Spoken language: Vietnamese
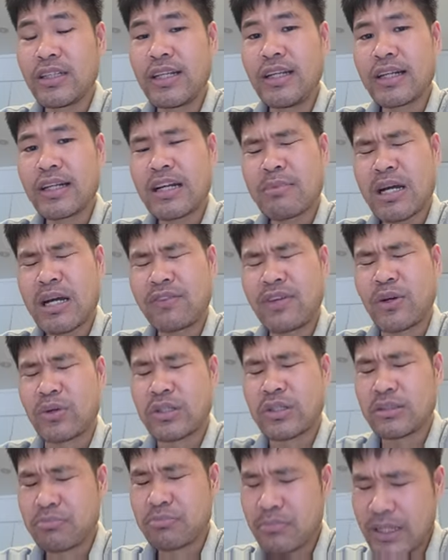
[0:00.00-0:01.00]
là các bạn hiểu
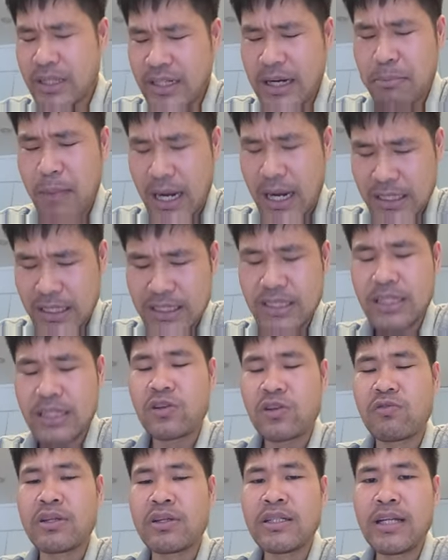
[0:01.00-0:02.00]
là đấy là bản
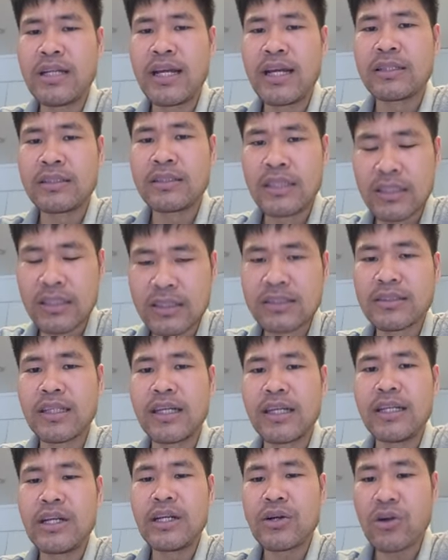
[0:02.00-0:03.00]
chất của vấn đề thực
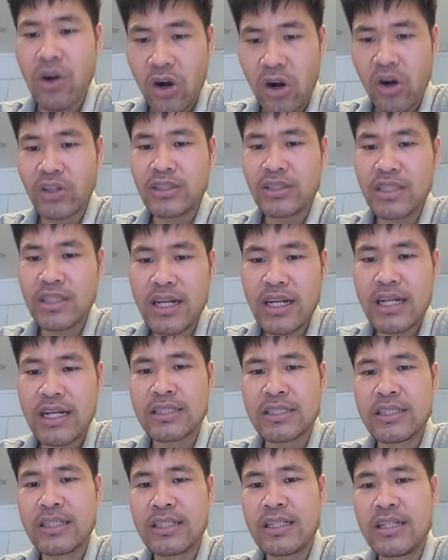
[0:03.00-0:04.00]
tế là có những
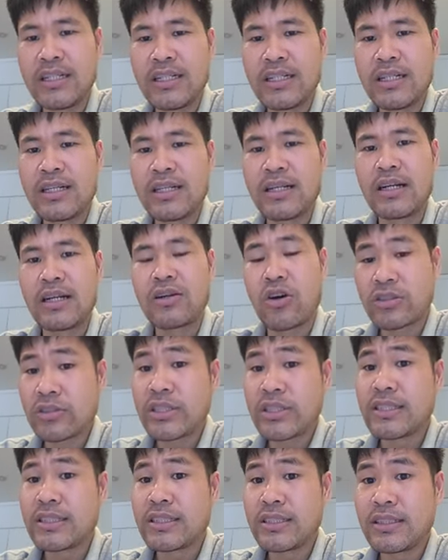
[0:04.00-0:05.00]
căn à, có
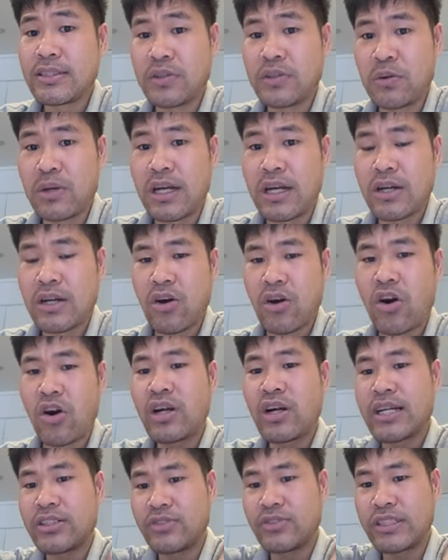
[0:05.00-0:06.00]
giao dịch đúng không ạ
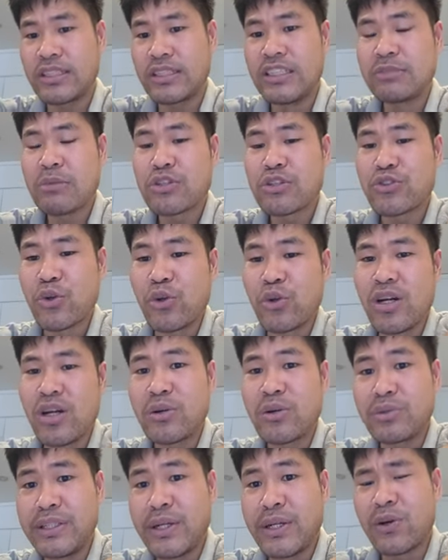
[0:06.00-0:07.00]
có các giao dịch nhưng mà số
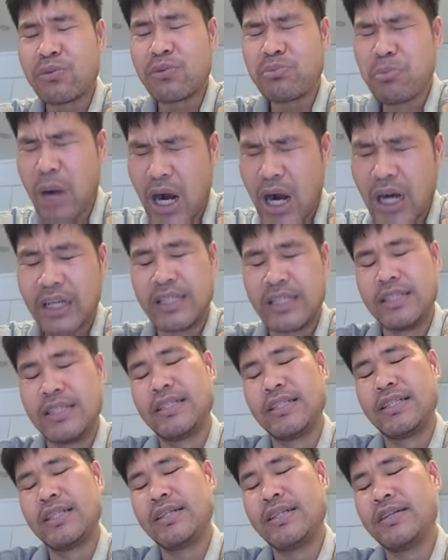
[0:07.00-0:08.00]
lượng không nhiều bởi
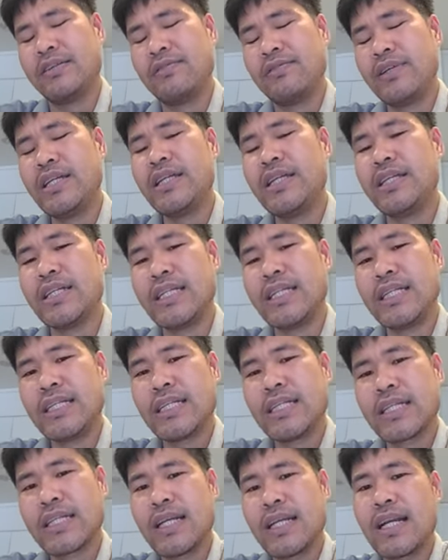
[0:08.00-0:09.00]
vì
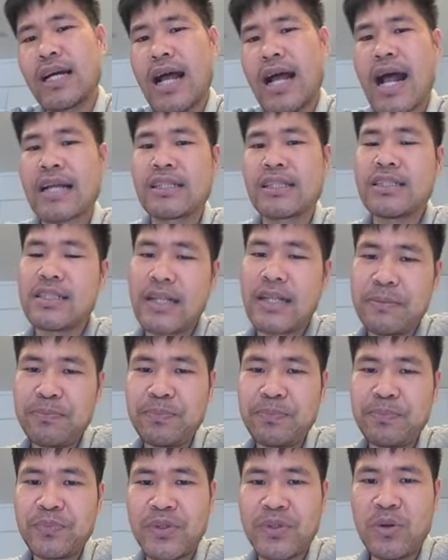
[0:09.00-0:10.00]
đây là hàng thứ cấp
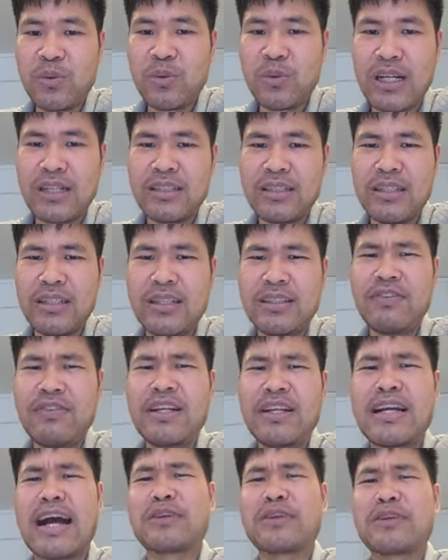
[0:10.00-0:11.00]
đúng không ạ thế
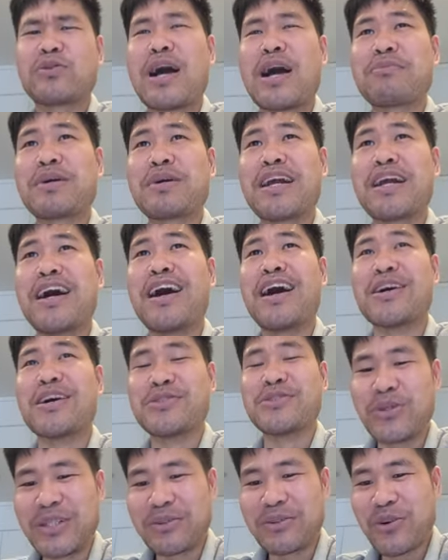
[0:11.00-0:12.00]
vì cả tòa mà đã ở
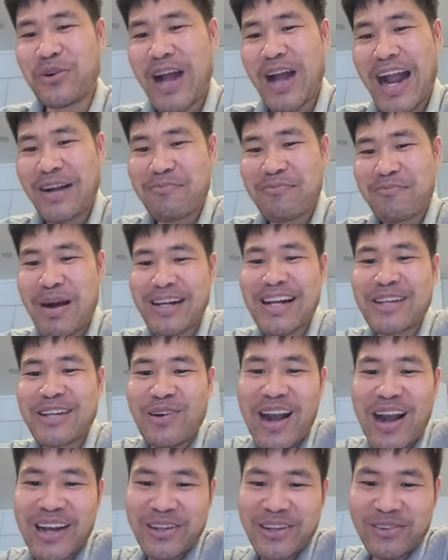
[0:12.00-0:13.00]
rồi thì có ai bán cả
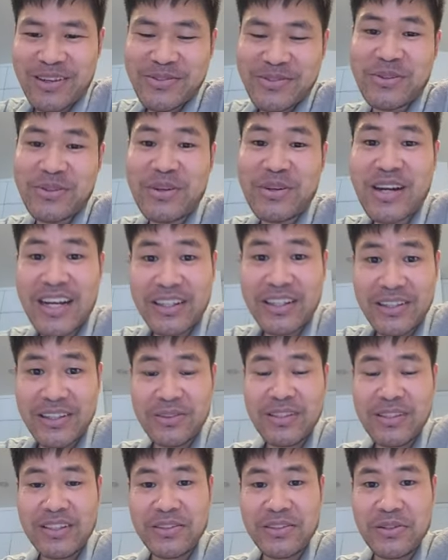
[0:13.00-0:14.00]
tòa đâu năm sáu trăm căn
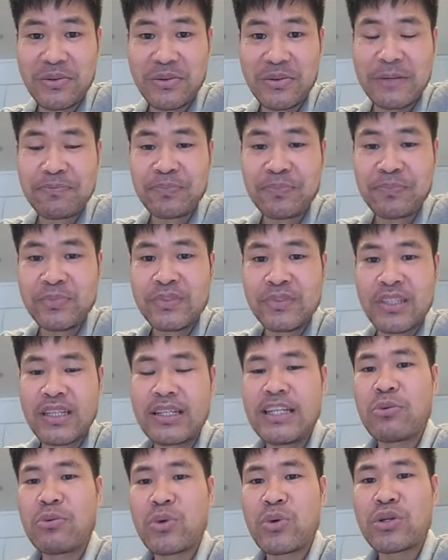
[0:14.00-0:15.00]
đâu đúng không ạ thì
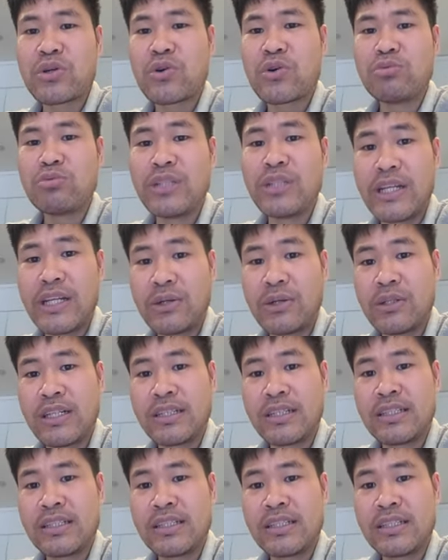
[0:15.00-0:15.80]
khi mà nguồn cung nhiều hơn